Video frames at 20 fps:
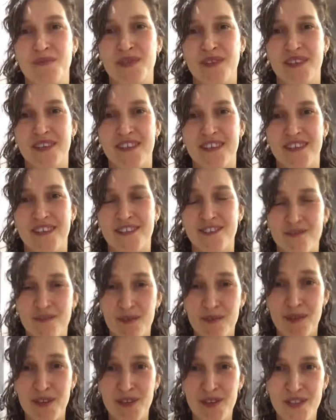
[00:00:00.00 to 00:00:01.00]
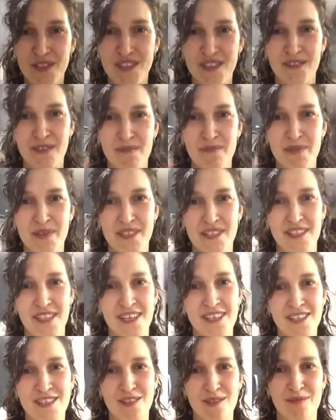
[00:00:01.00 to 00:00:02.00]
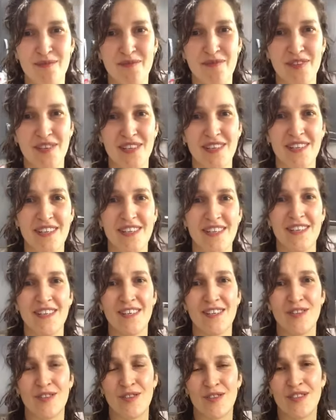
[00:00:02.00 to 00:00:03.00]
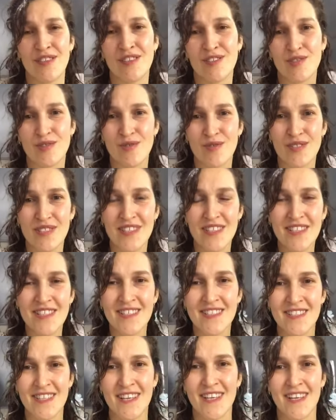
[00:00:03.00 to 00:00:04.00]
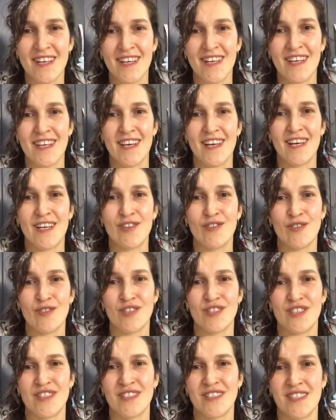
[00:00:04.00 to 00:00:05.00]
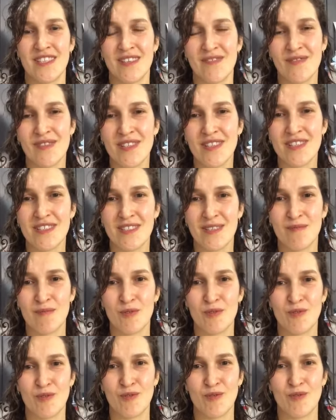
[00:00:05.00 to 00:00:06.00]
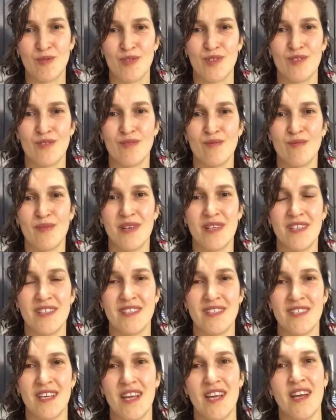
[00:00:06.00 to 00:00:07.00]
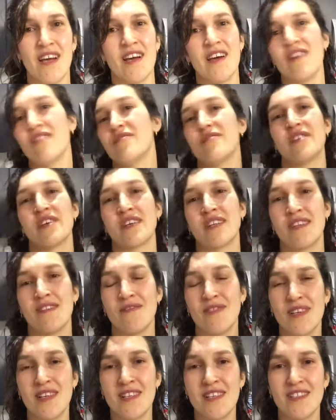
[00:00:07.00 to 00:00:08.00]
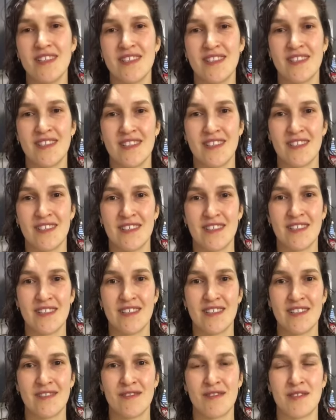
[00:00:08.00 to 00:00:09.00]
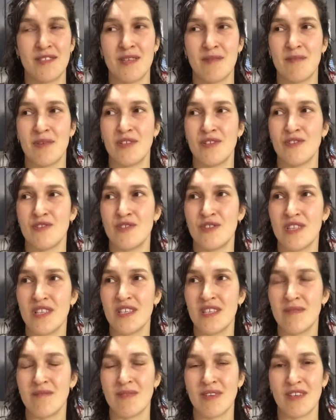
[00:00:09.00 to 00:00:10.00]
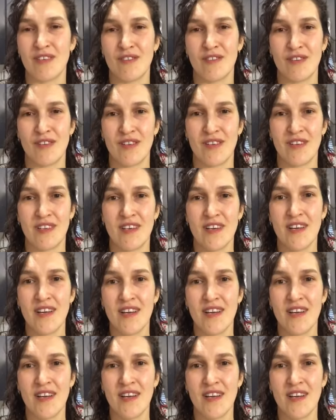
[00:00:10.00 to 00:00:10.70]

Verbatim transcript: э, чего мне хочется вам пожелать, чтобы вы не суетились, так как я а тоже остановились на минутку, задумались, э, вдохновились э, своими ощущениями, которые